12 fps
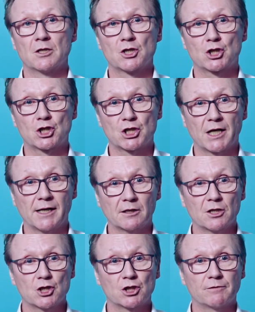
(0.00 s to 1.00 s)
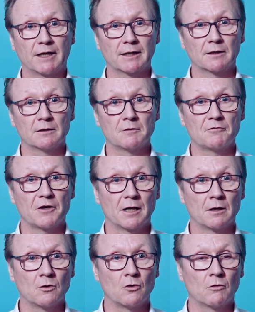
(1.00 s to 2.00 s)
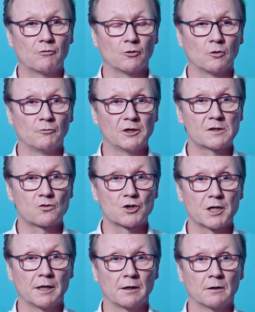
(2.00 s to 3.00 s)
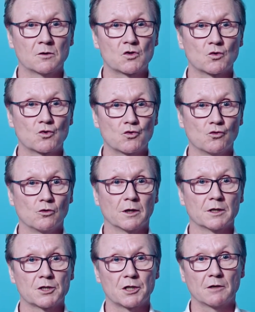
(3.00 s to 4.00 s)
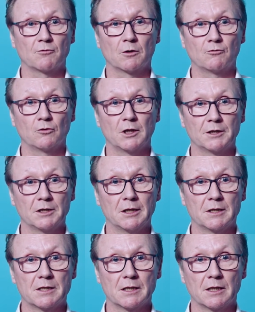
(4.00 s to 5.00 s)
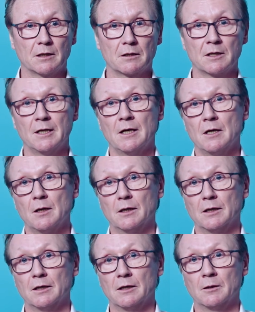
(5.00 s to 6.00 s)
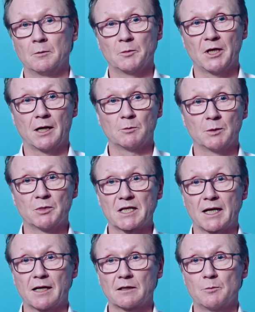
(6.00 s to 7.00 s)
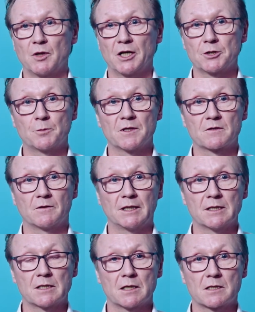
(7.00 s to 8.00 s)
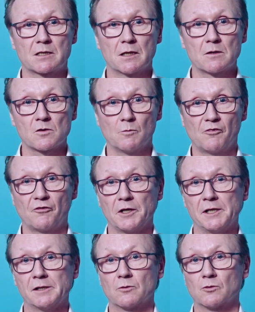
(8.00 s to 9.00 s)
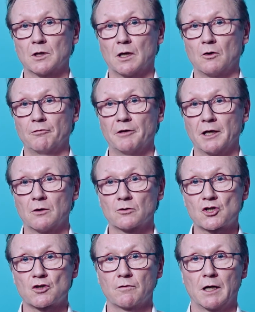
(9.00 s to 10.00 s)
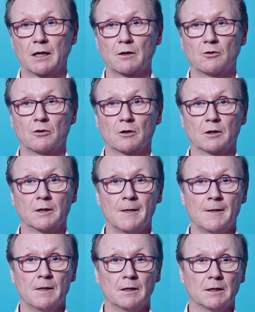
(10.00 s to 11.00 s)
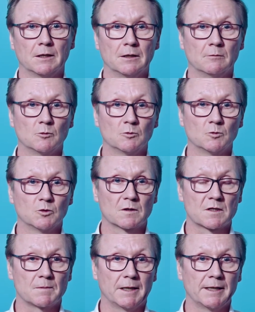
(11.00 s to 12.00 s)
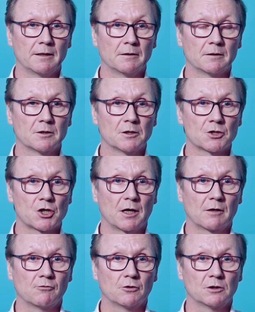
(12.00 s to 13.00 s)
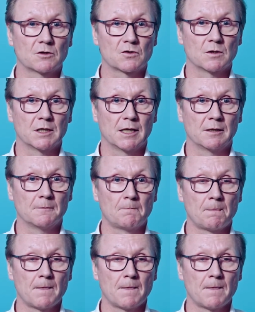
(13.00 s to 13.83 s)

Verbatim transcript: stark schwankenden Veränderungen von Umweltzuständen zu tun, Stichwort Volatilität. Äh, ja, man betrachte beispielsweise das Zinsumfeld oder auch Währungsschwankungen, ähm, um nur zwei äh, Schlagworte zu nennen.